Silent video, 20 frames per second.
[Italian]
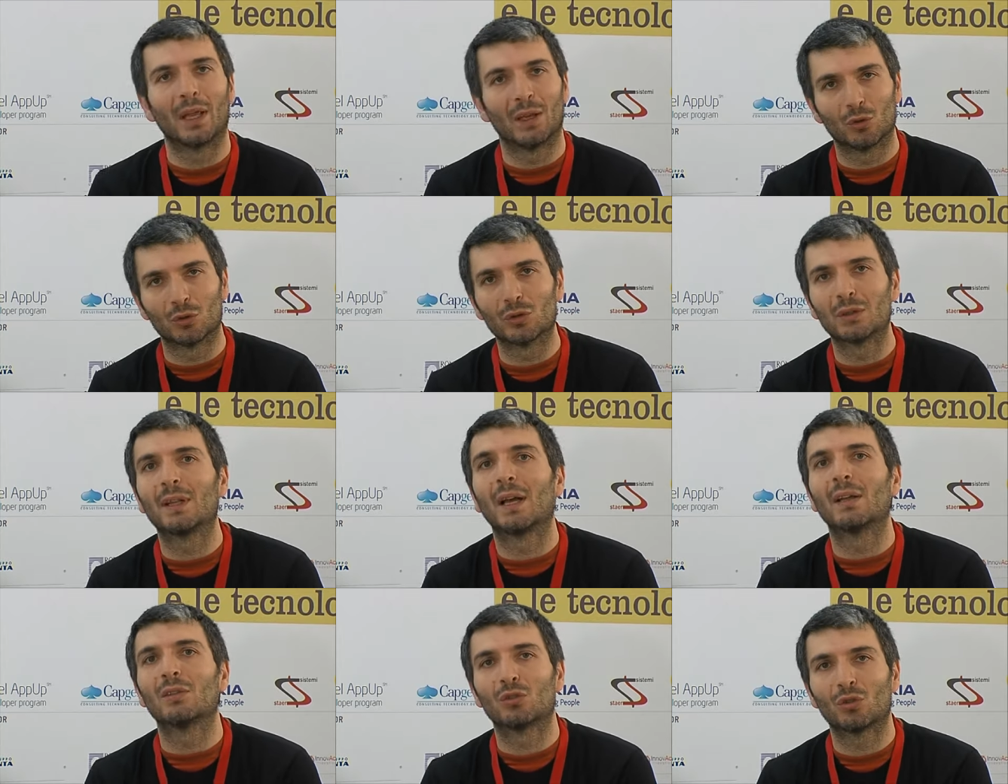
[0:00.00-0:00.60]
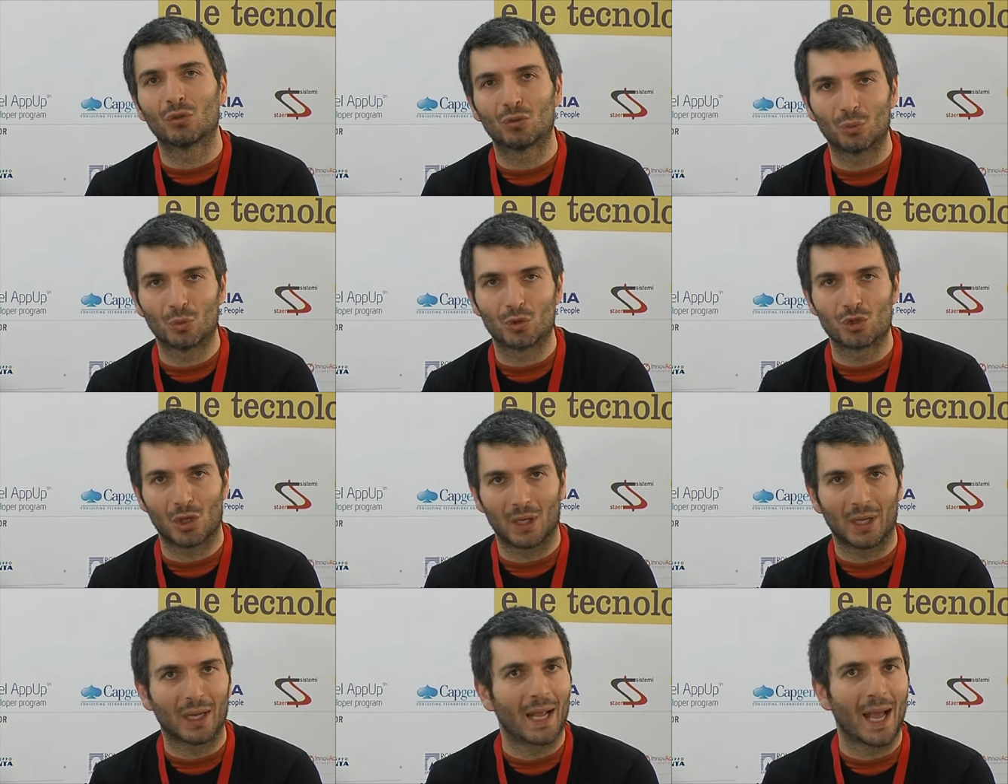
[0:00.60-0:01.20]
e non tanto sul
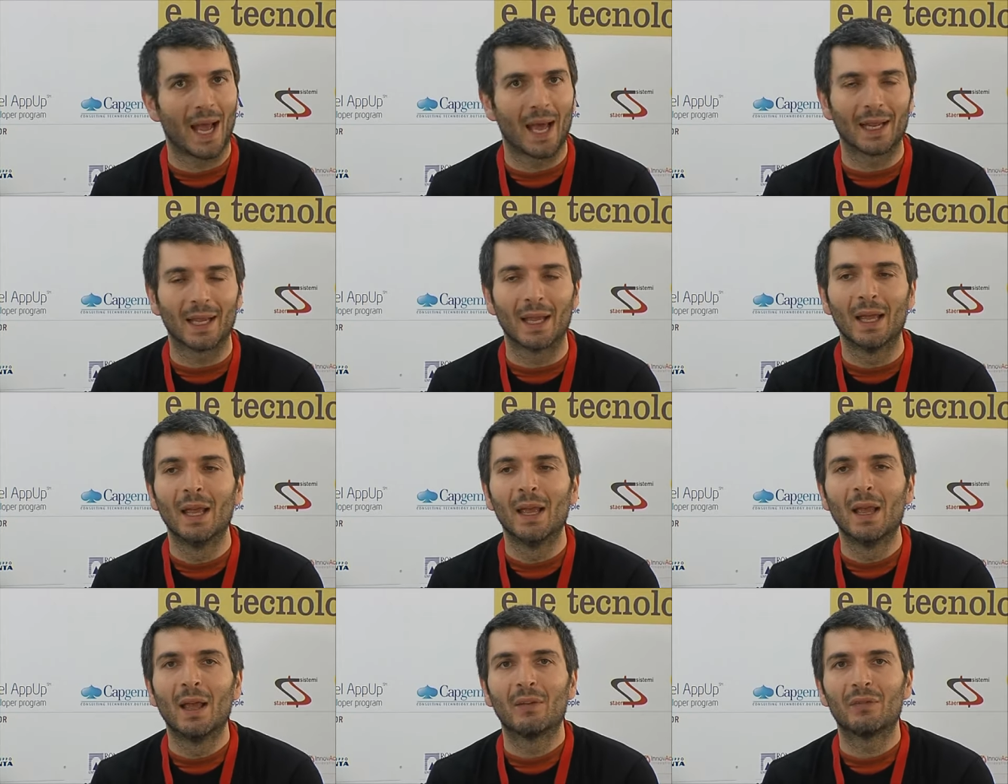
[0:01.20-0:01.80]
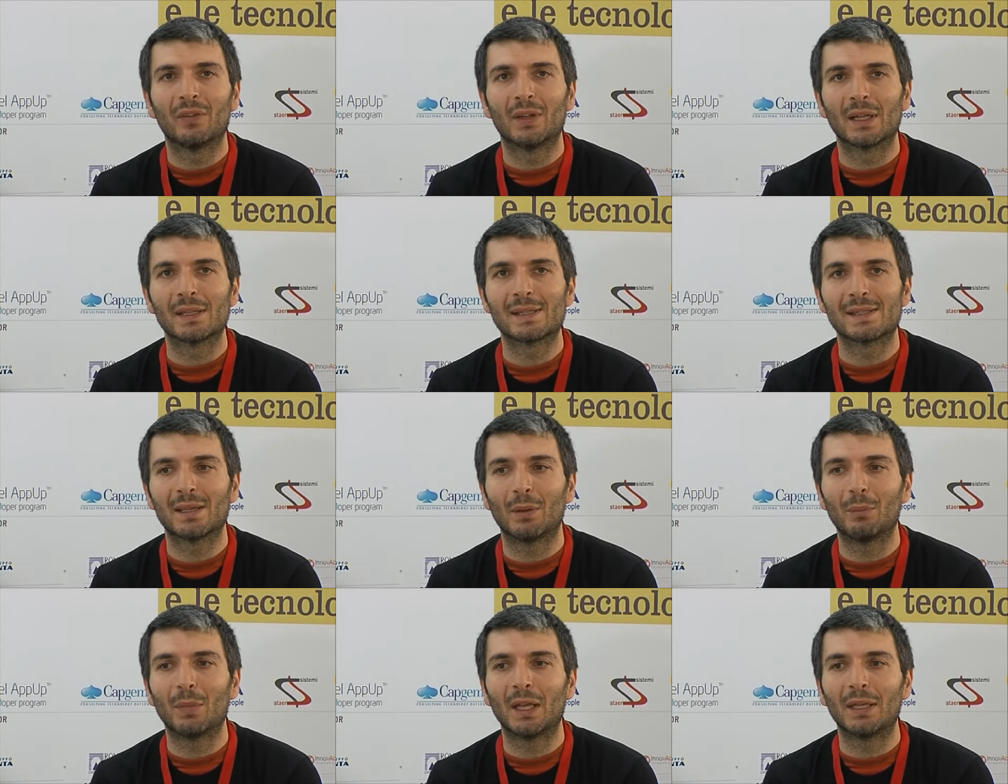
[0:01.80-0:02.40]
cercare
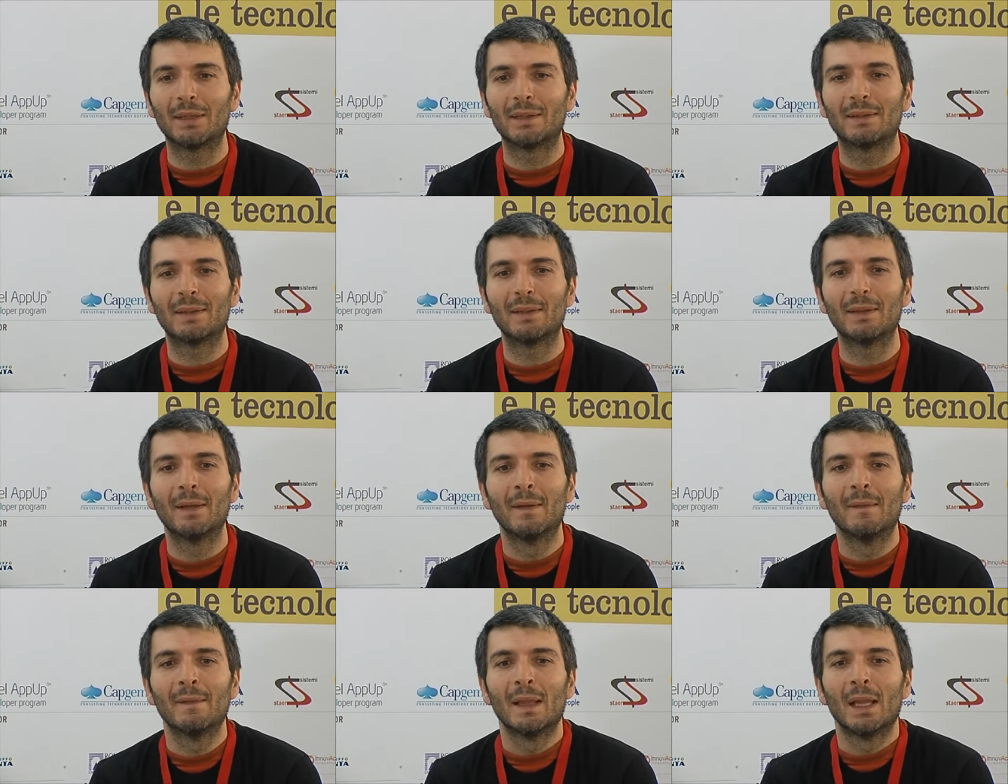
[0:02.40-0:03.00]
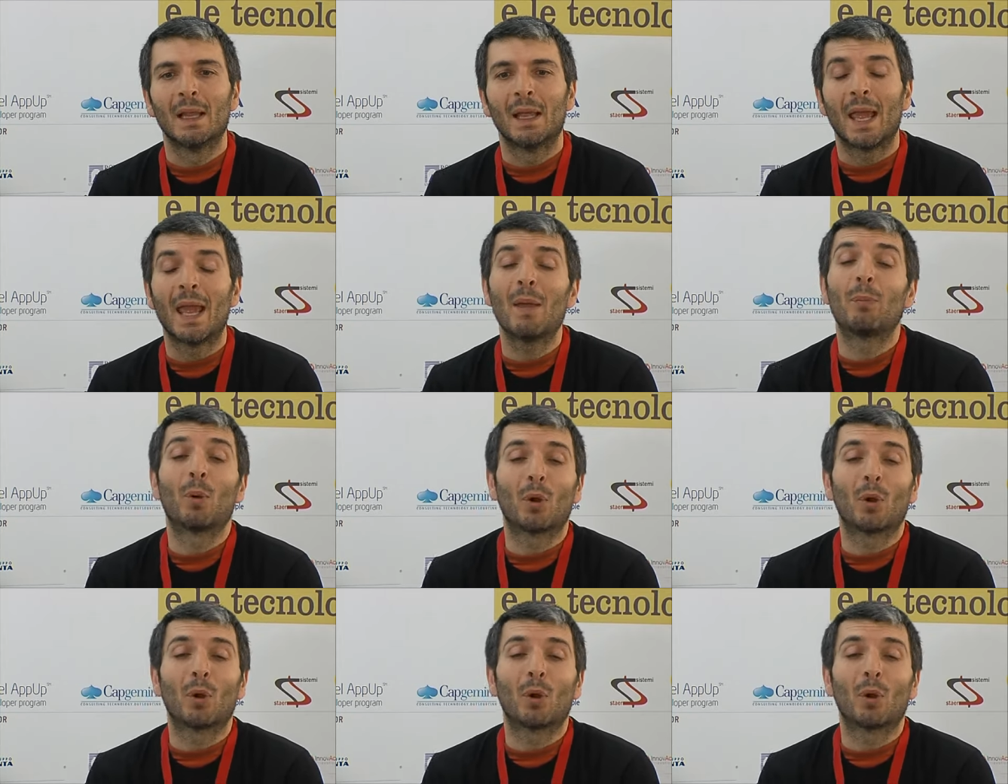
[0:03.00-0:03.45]
finanziamenti e